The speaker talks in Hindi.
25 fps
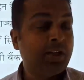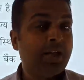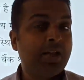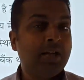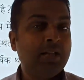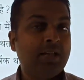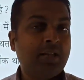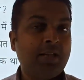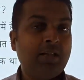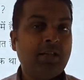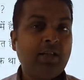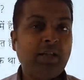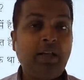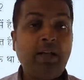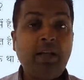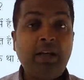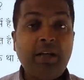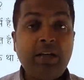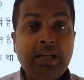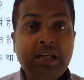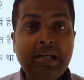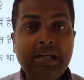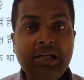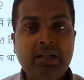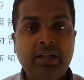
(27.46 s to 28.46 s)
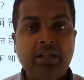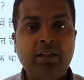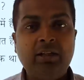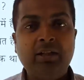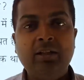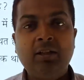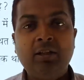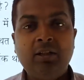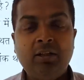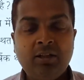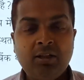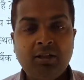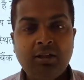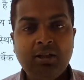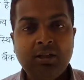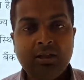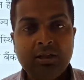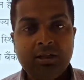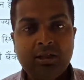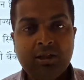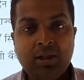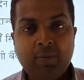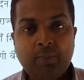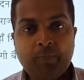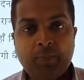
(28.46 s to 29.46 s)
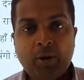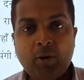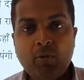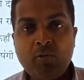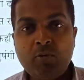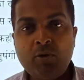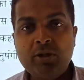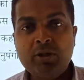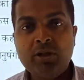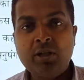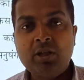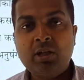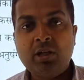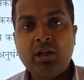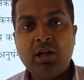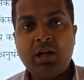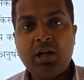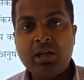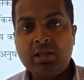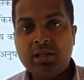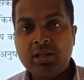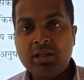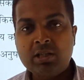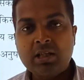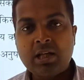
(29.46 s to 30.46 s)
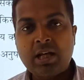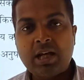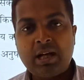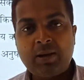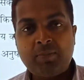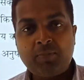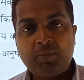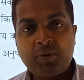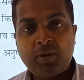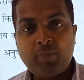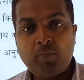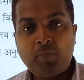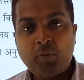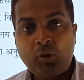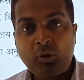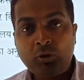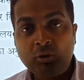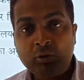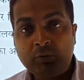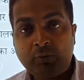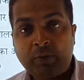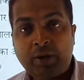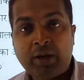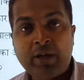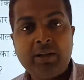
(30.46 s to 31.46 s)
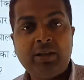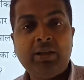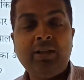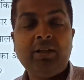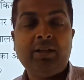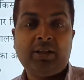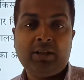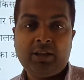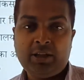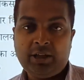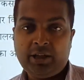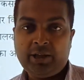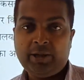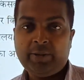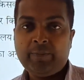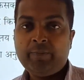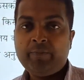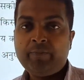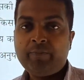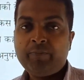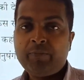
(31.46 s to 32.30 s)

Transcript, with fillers: क्लासेस है लेकिन ये फाउंडेशन क्लासेस आपके बहुत फ़ायदे की है